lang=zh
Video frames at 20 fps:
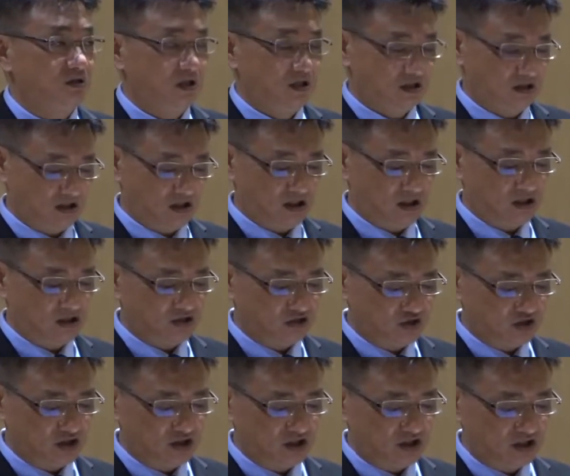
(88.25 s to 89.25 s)
得这
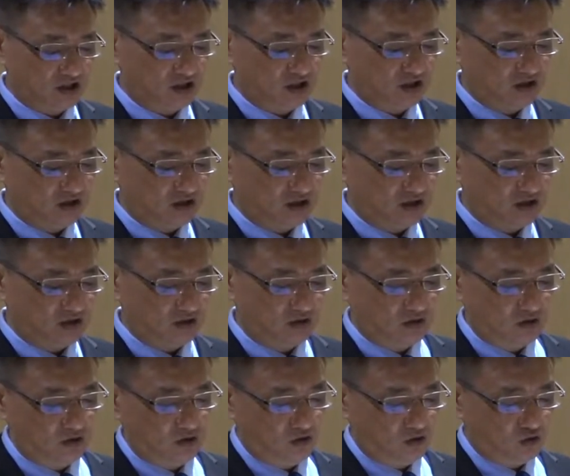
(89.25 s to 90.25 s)
何等
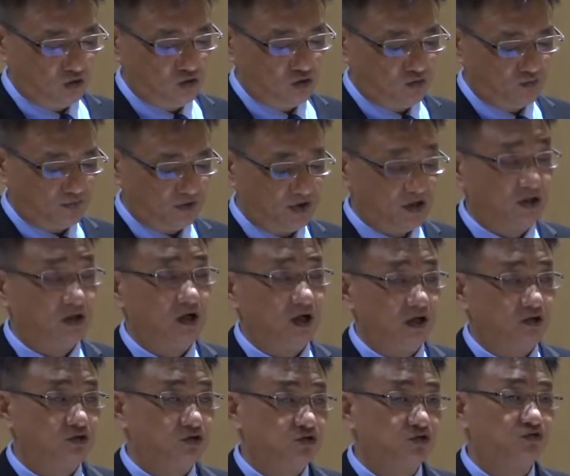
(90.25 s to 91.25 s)
无比
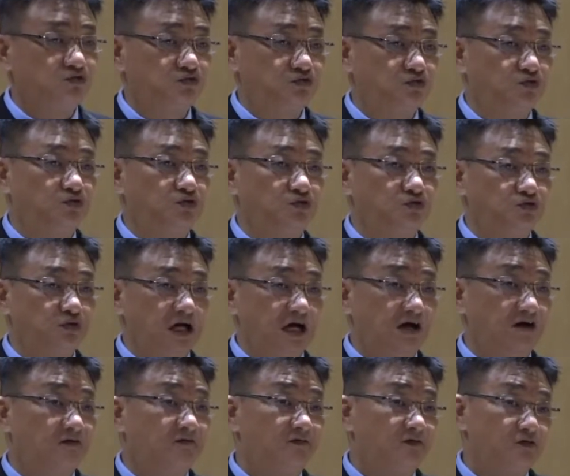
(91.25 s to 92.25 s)
祝福
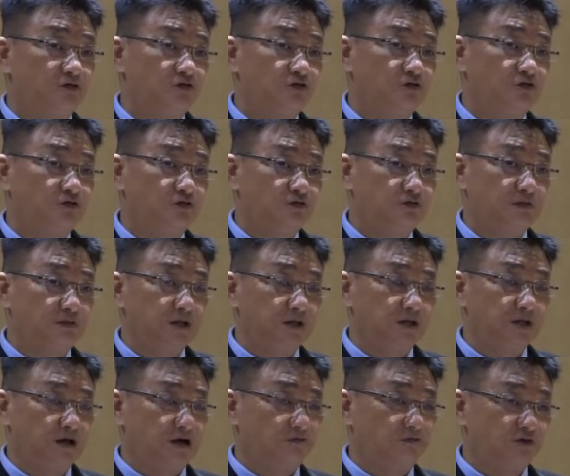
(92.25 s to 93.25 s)

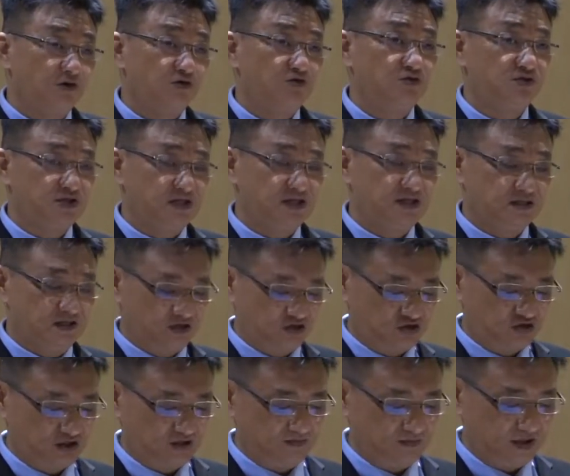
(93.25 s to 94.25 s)
丰盛的生
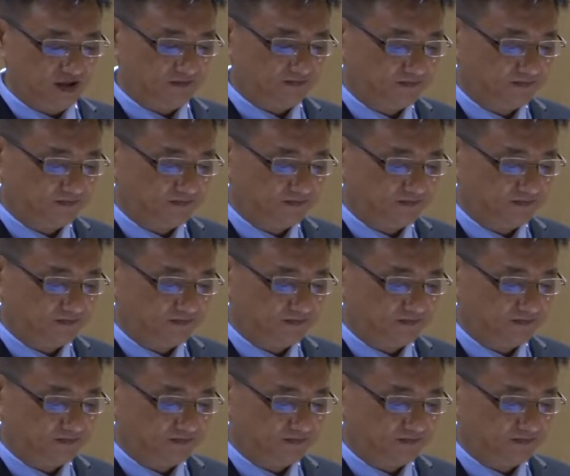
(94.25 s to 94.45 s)
命。